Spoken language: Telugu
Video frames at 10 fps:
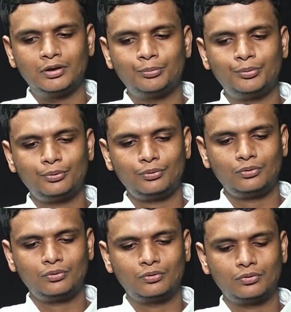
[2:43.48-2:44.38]
ఇప్పుడు
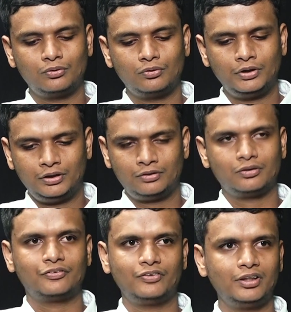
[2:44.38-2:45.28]

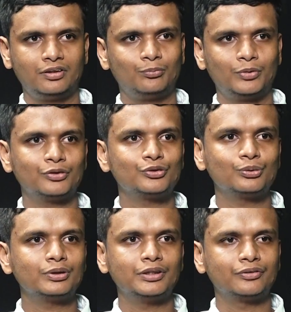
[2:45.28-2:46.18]
ఇదొక సీన్ మనం
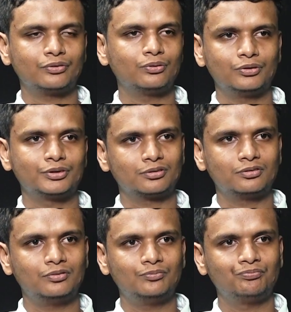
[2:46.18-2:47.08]
షూట్ చేసుకుని వచ్చాం
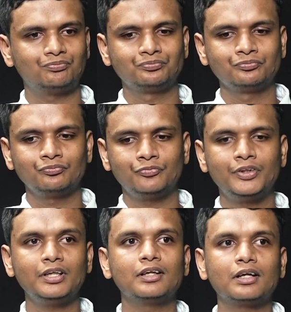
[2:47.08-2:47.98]

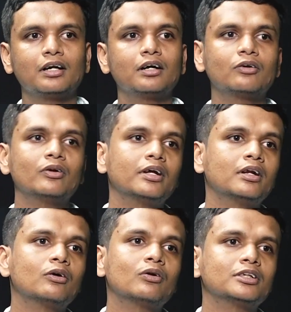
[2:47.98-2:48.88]
దీన్ని ఇలా కాకుండా
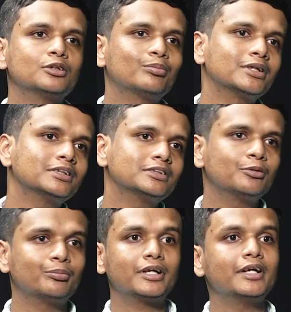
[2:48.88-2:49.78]
ఇలా కూడా చెప్పచ్చు అని
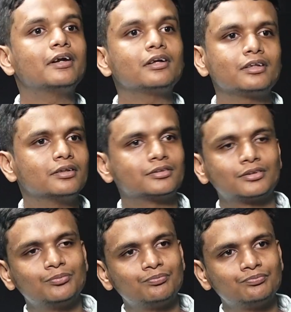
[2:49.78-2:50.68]
చెప్పి రీటైల్ చేయొచ్చు